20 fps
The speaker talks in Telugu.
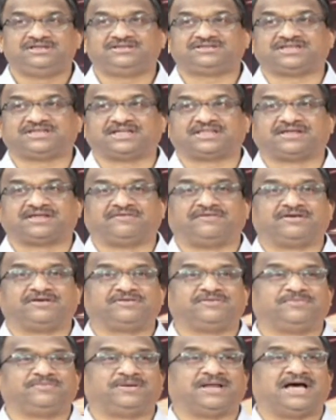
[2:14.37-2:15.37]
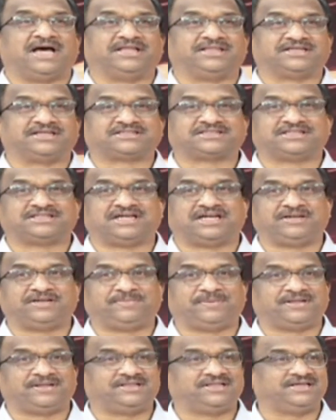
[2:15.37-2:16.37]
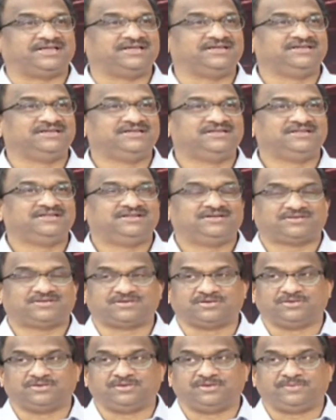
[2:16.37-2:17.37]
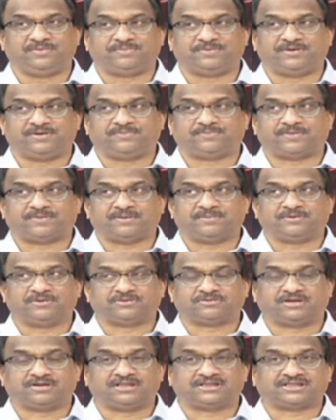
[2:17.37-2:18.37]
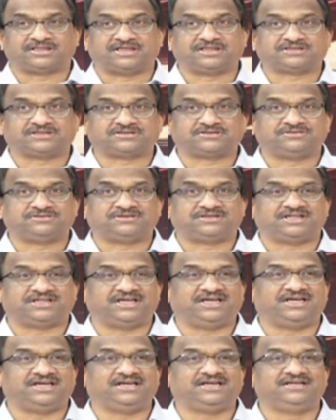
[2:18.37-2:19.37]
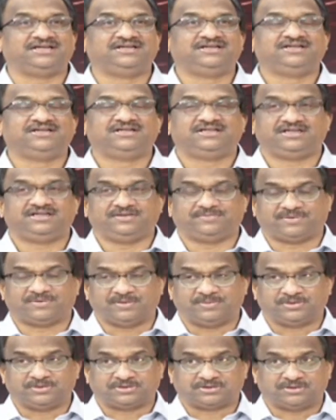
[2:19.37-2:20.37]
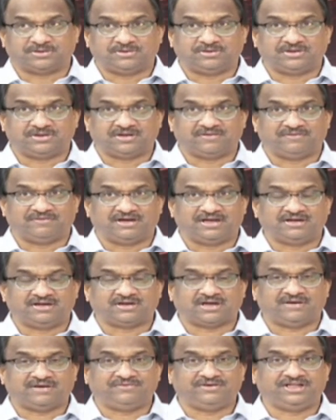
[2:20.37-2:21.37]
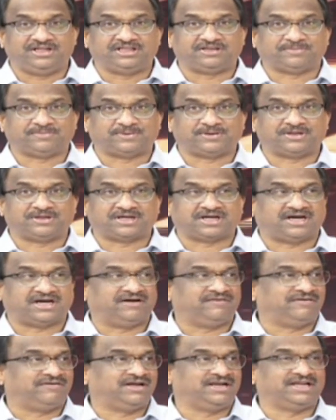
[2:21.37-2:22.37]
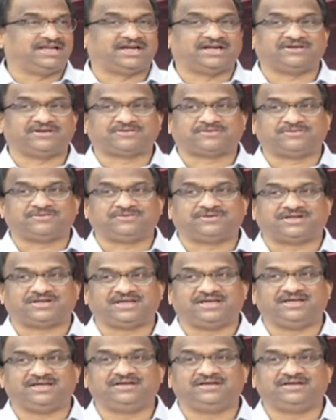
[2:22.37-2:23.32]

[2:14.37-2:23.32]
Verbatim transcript: చేసేవారు ఇప్పుడు ఆ దశ దాటిపోయింది సో ఇప్పుడు ప్రభుత్వాలు తలుచుకుంటే ప్రభుత్వంలో ఉన్న వాళ్ళు అవినీతి పరుడు కావాలి అనుకుంటే